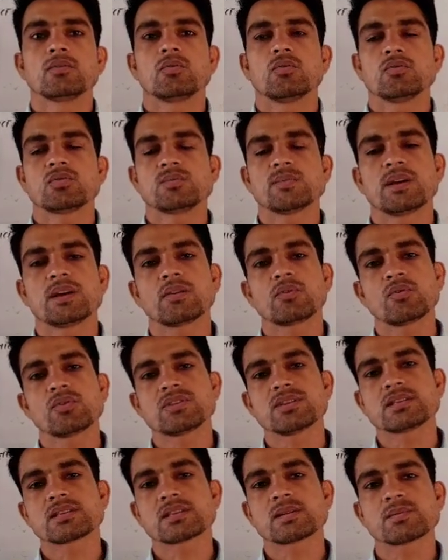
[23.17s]
तो उसमें अगर
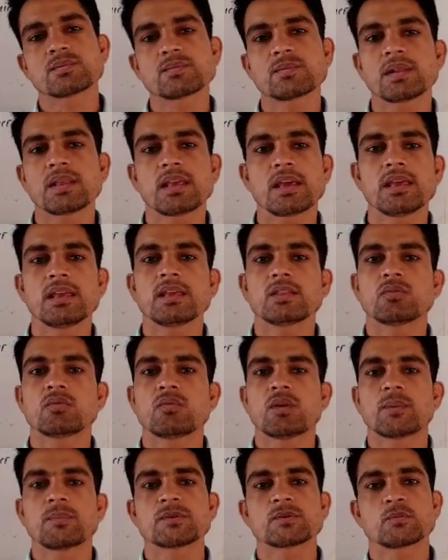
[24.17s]
कोई चीज समझ में नहीं आई है
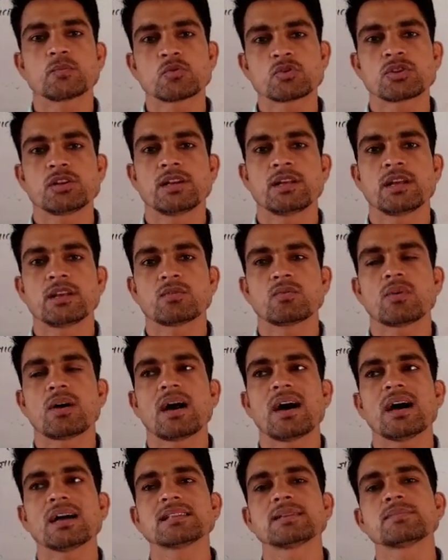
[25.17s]
तो वापिस पूछ लेना तो
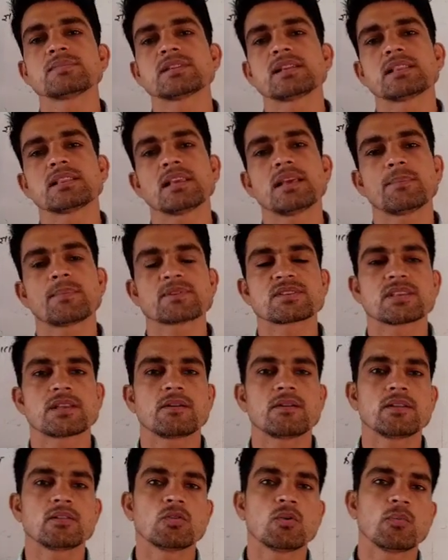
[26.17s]
आज हम चलते हैं
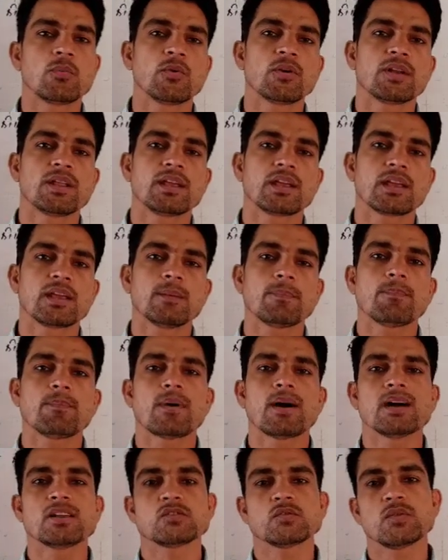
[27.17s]
प्रश्नावली दो के
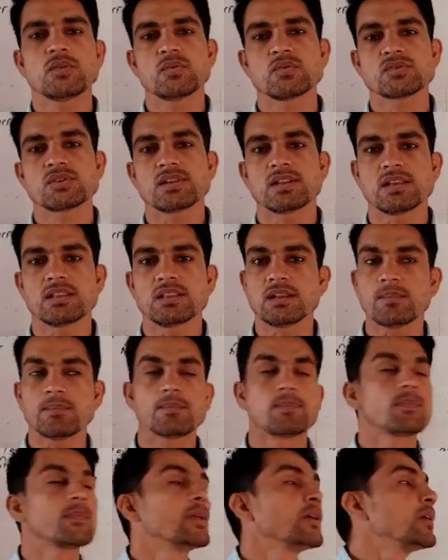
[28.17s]
पांचवें क्वेश्चन की
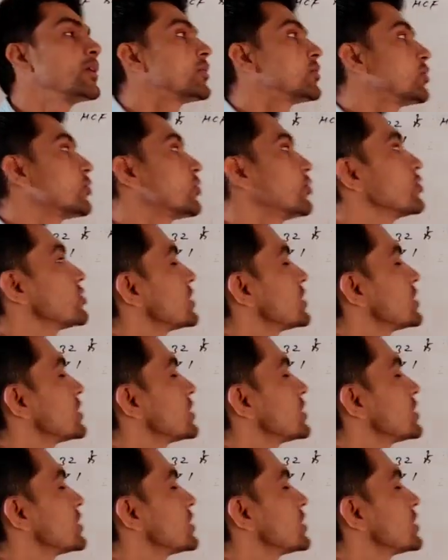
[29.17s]
तरफ तो